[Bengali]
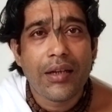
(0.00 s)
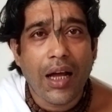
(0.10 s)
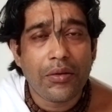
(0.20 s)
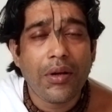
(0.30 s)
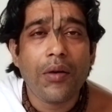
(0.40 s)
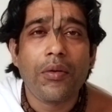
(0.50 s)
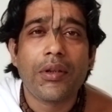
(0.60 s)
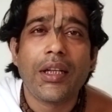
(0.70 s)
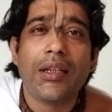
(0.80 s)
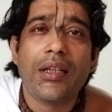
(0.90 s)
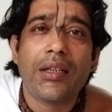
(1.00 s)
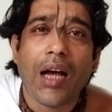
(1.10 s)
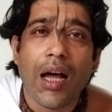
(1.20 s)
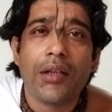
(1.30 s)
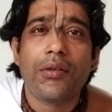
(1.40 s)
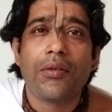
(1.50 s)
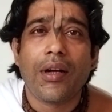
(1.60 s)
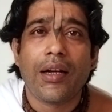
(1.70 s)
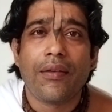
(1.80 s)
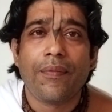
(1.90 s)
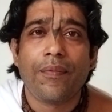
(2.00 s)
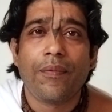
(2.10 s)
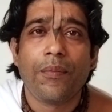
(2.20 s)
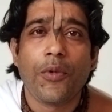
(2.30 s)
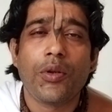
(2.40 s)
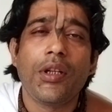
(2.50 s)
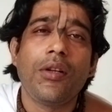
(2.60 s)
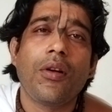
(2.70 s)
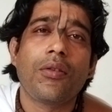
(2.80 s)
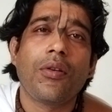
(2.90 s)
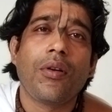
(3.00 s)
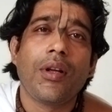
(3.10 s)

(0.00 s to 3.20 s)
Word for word: সাধনা করতে যিনি সাহায্য করেন প্রতিনিয়ত